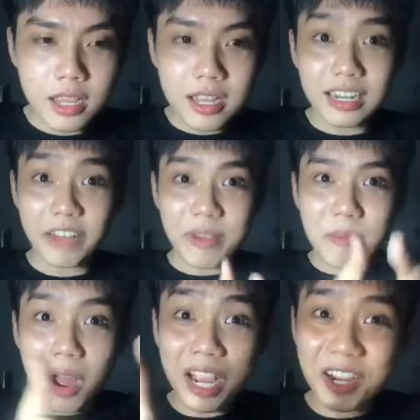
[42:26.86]
là phải
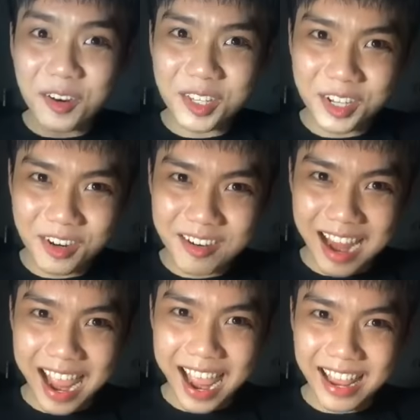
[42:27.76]
mở cái cửa trước
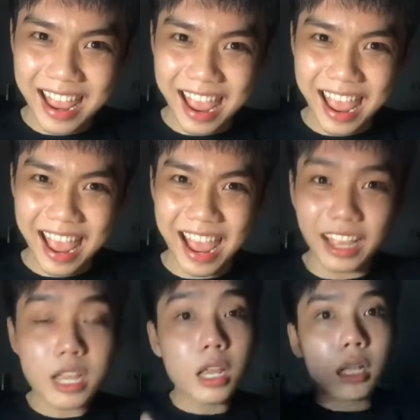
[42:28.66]
ra nha
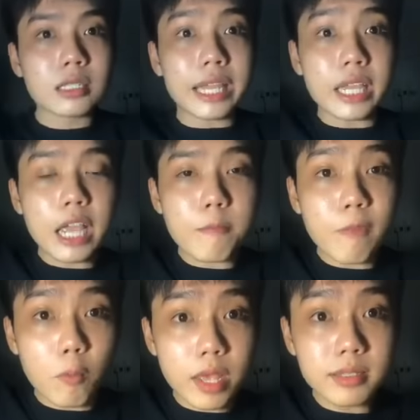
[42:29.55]
tại vì cái
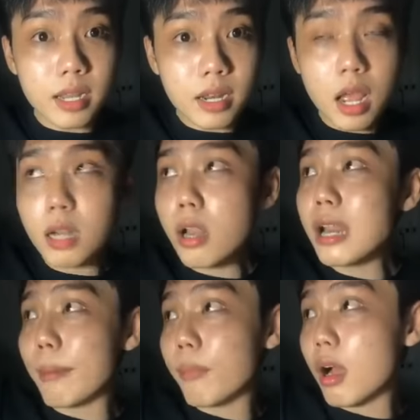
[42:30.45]
phòng vệ sinh đó, nó
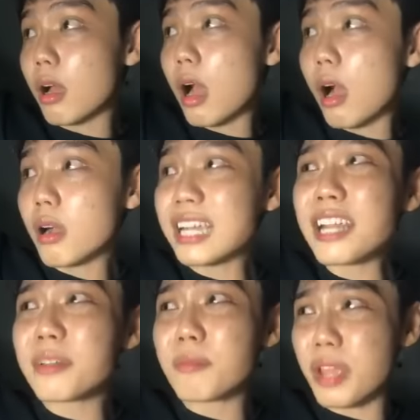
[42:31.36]
nằm ở
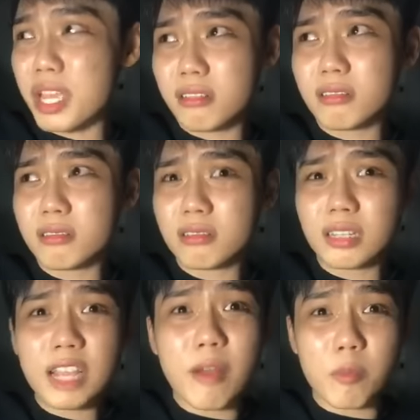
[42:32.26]
cách biệt
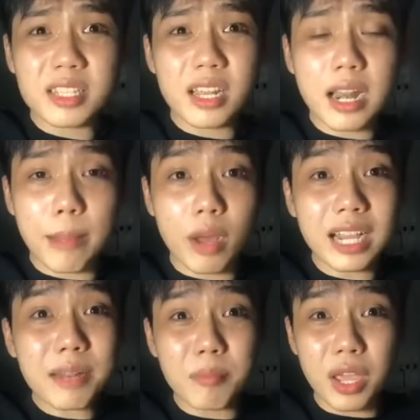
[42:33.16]
cái phòng vệ sinh nó nằm ở
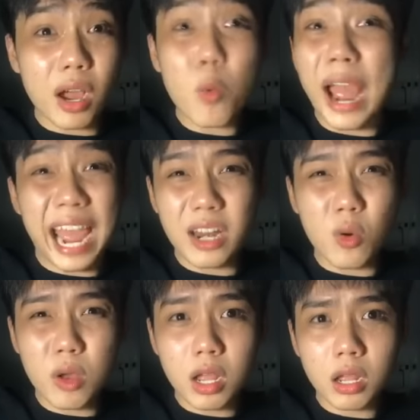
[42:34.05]
cách biệt ở ngoài
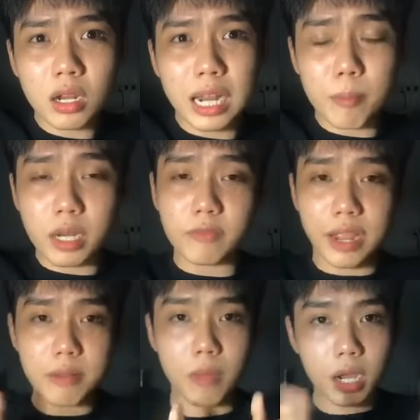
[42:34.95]
luôn á là mình
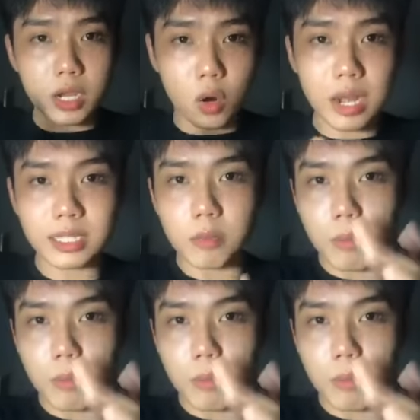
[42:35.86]
phải mở cái cửa ra xong là